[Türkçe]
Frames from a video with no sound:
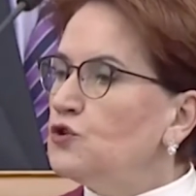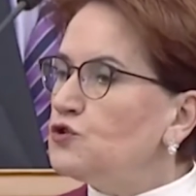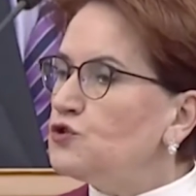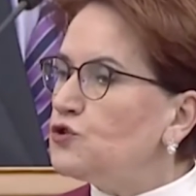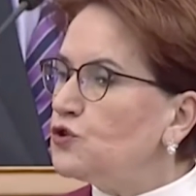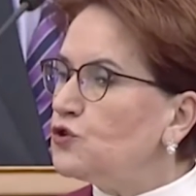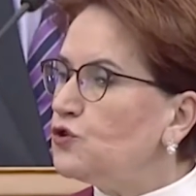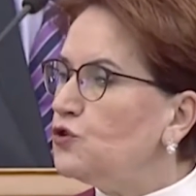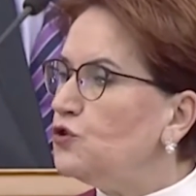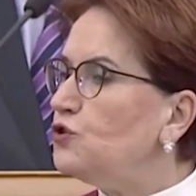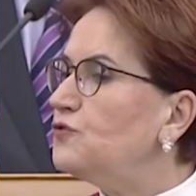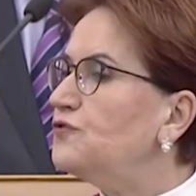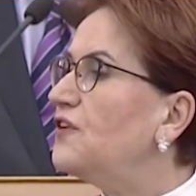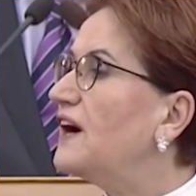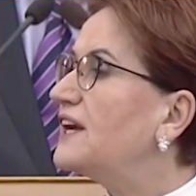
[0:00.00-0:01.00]

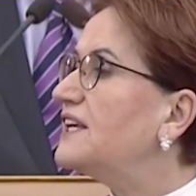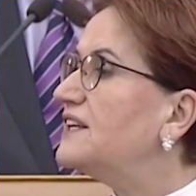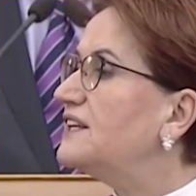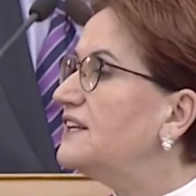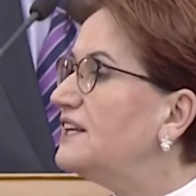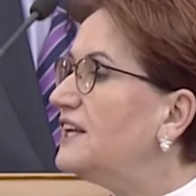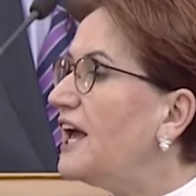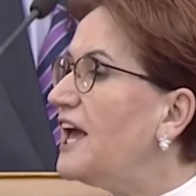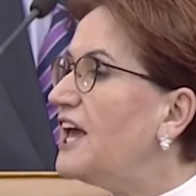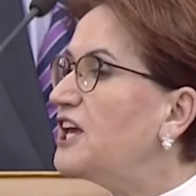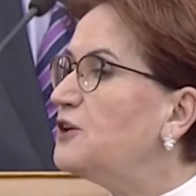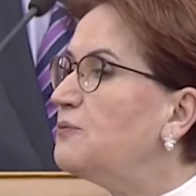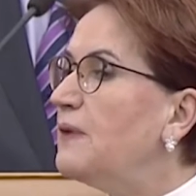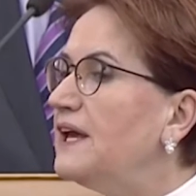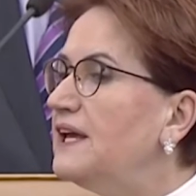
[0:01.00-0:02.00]
Şükür fakirin
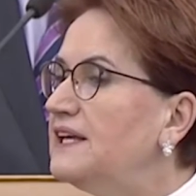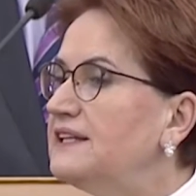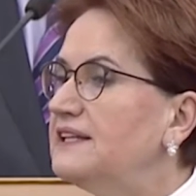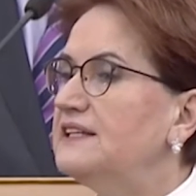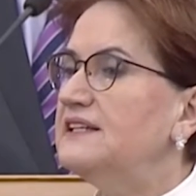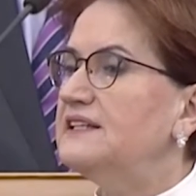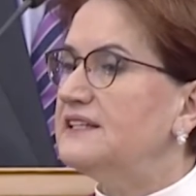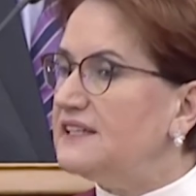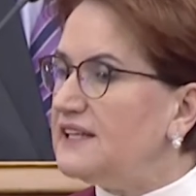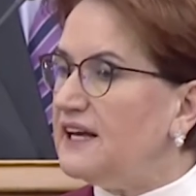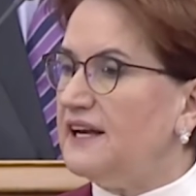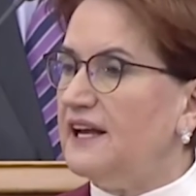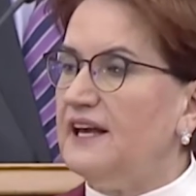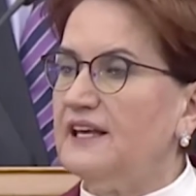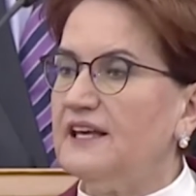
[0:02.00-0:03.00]
ekmeğidir
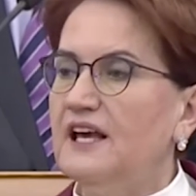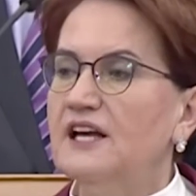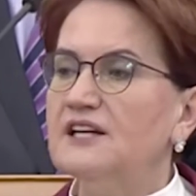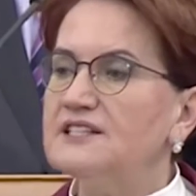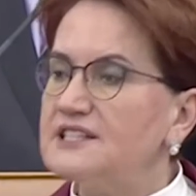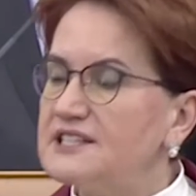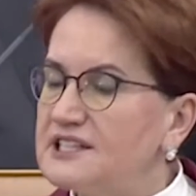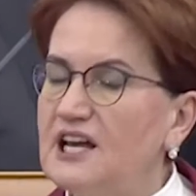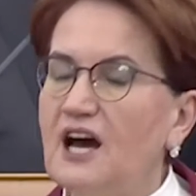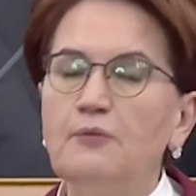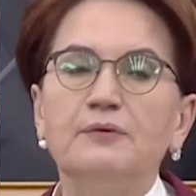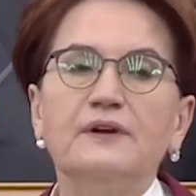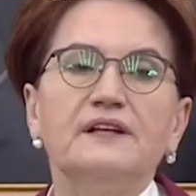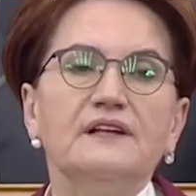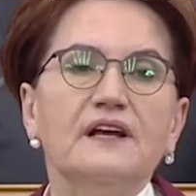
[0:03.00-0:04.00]
diyerek
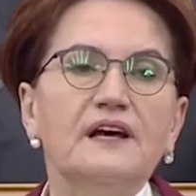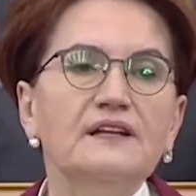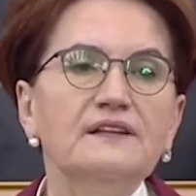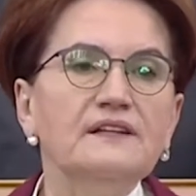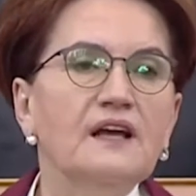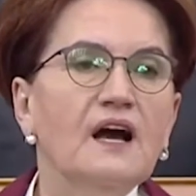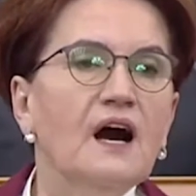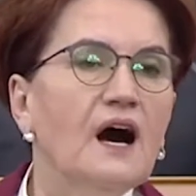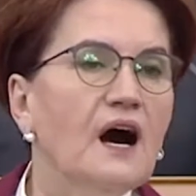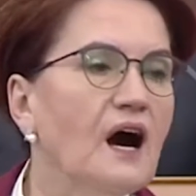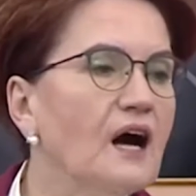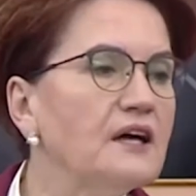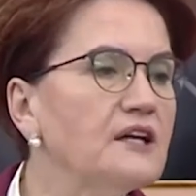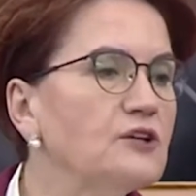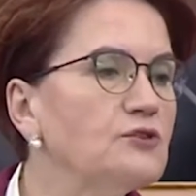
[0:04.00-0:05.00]
sabreden
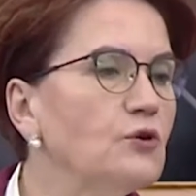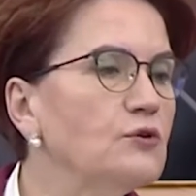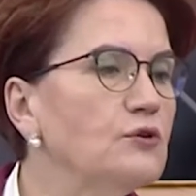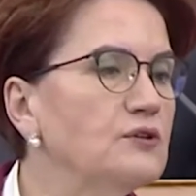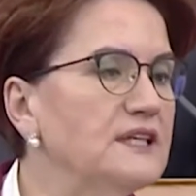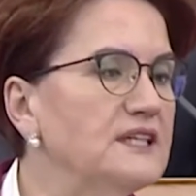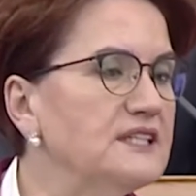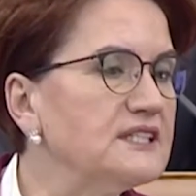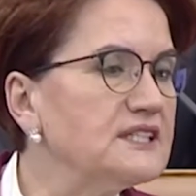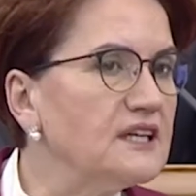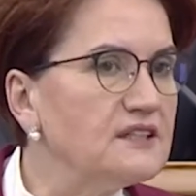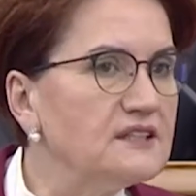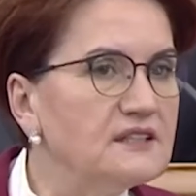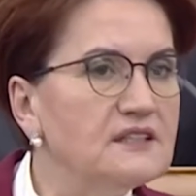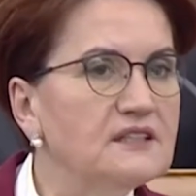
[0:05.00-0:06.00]
Anadolu
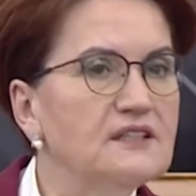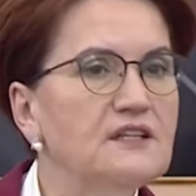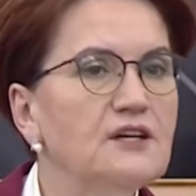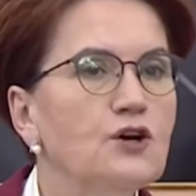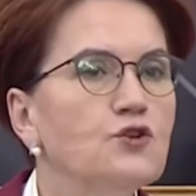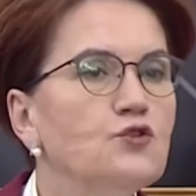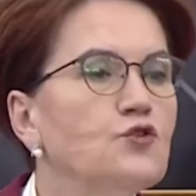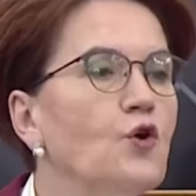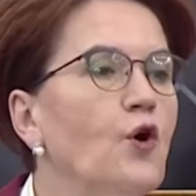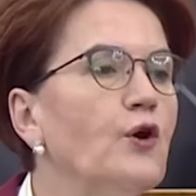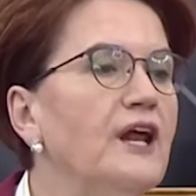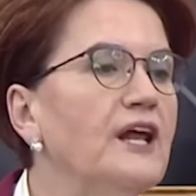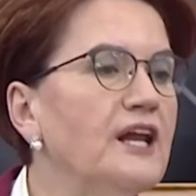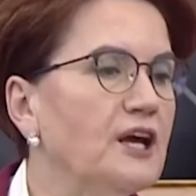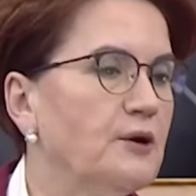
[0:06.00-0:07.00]
insanlığı
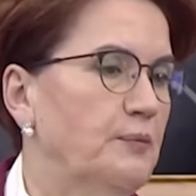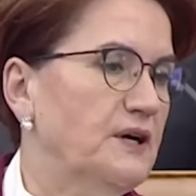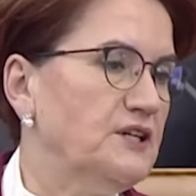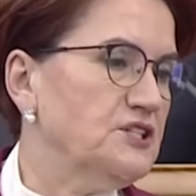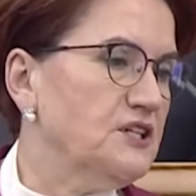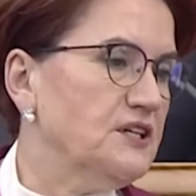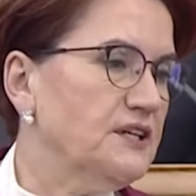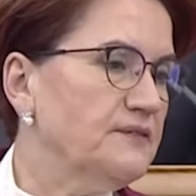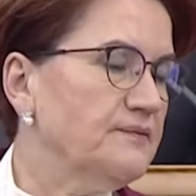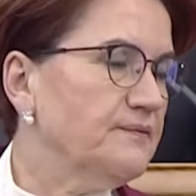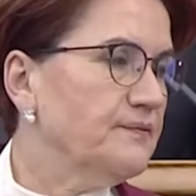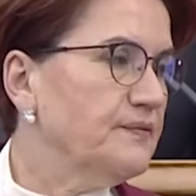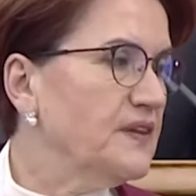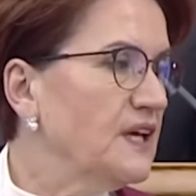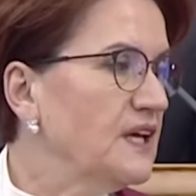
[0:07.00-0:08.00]
görerek başlayın.
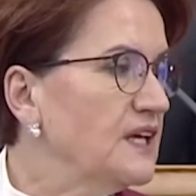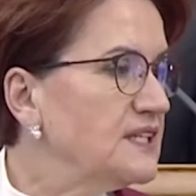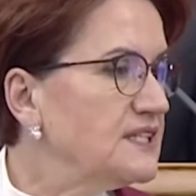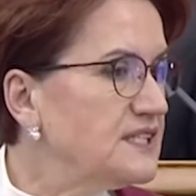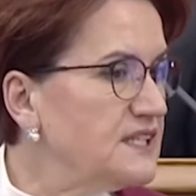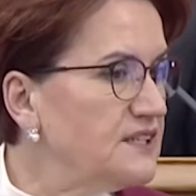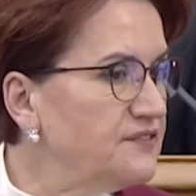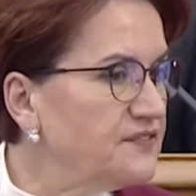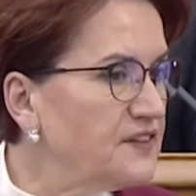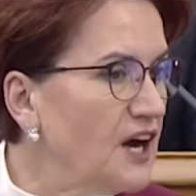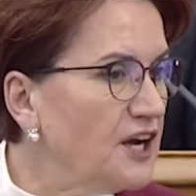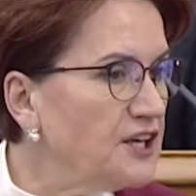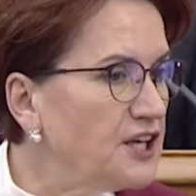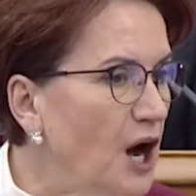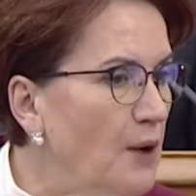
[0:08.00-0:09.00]

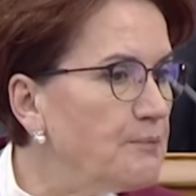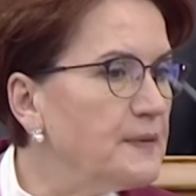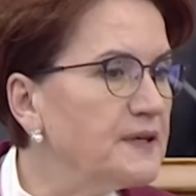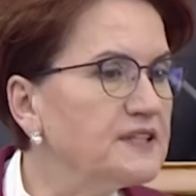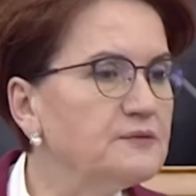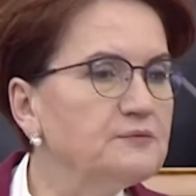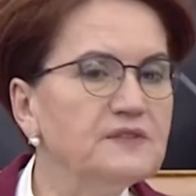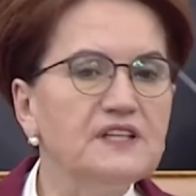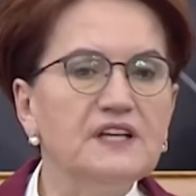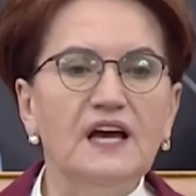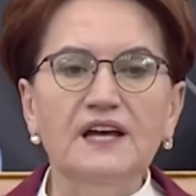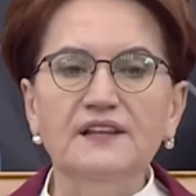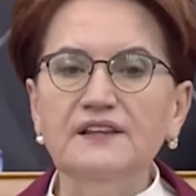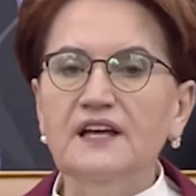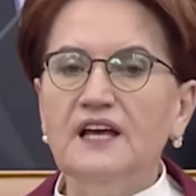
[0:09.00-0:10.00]
Siftah yapmadım
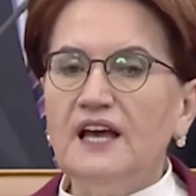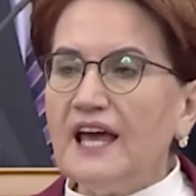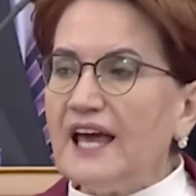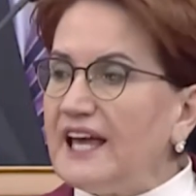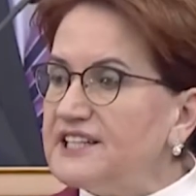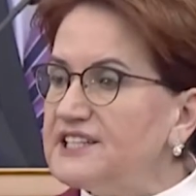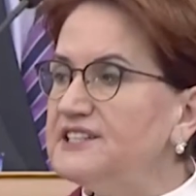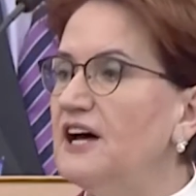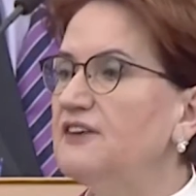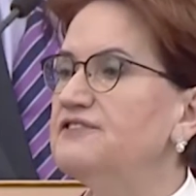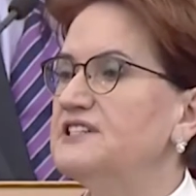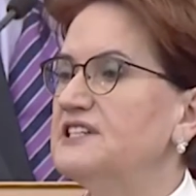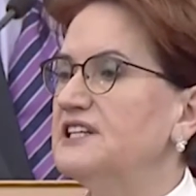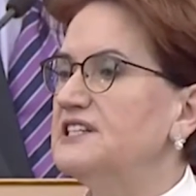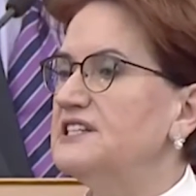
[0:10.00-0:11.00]
diyen esnaf
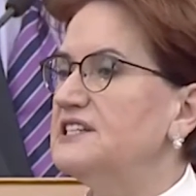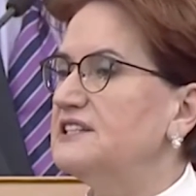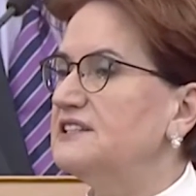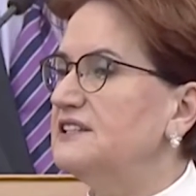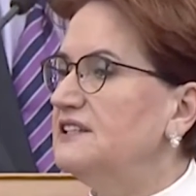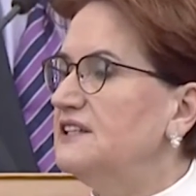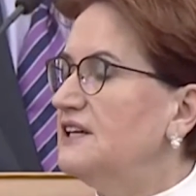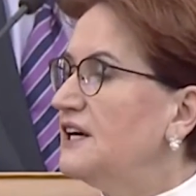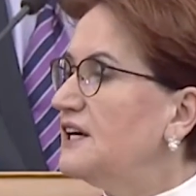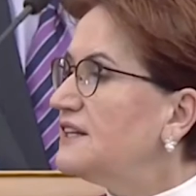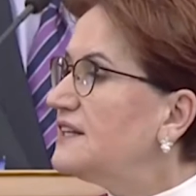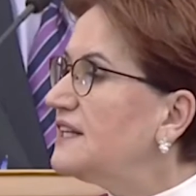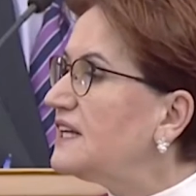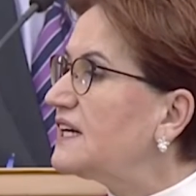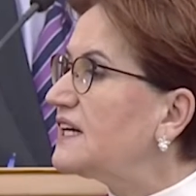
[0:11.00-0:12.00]
sayısını
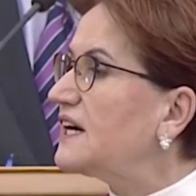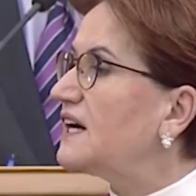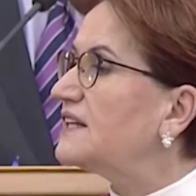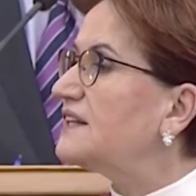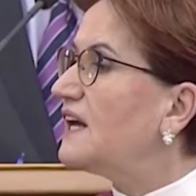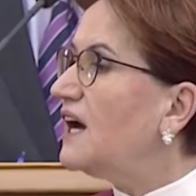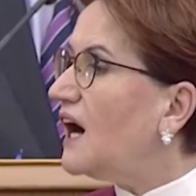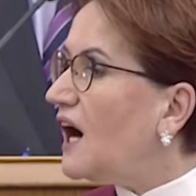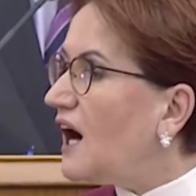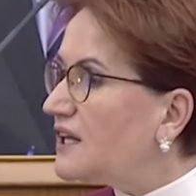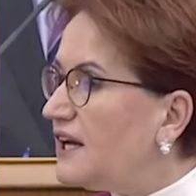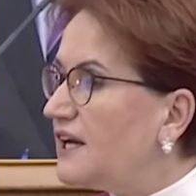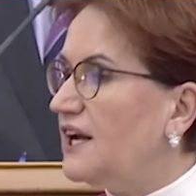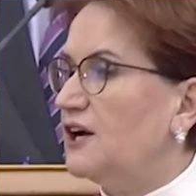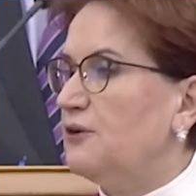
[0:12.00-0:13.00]
dikkate
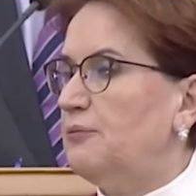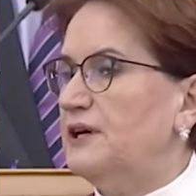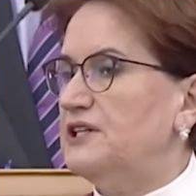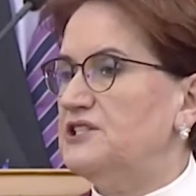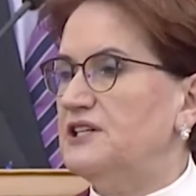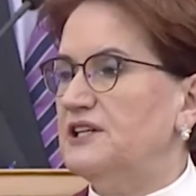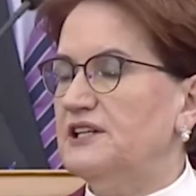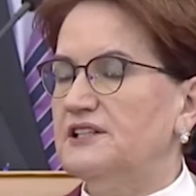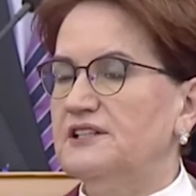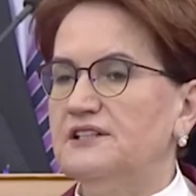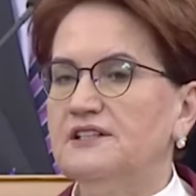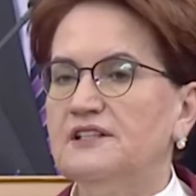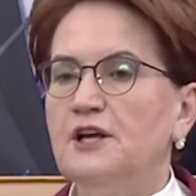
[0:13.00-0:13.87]
alarak başlayın.